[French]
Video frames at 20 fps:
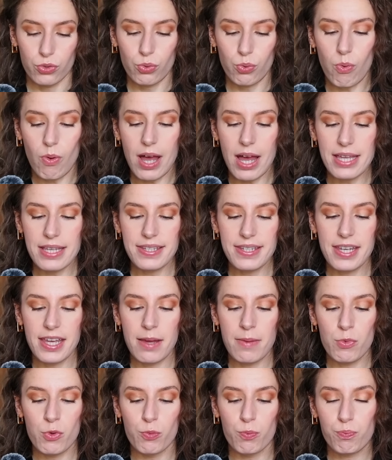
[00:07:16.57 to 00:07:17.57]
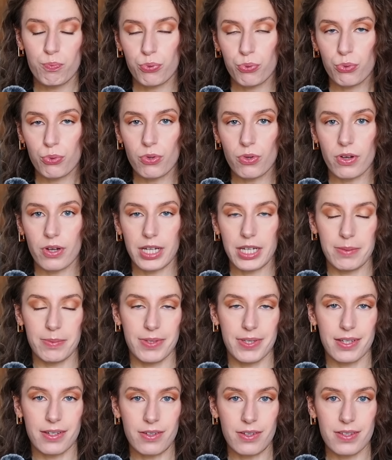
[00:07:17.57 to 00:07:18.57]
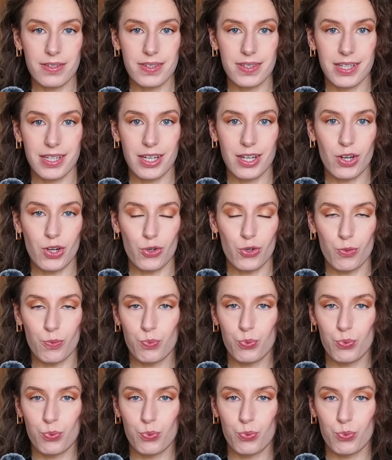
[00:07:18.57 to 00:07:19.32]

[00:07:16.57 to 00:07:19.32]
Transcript: Troisième pull, et eh bien, c'est le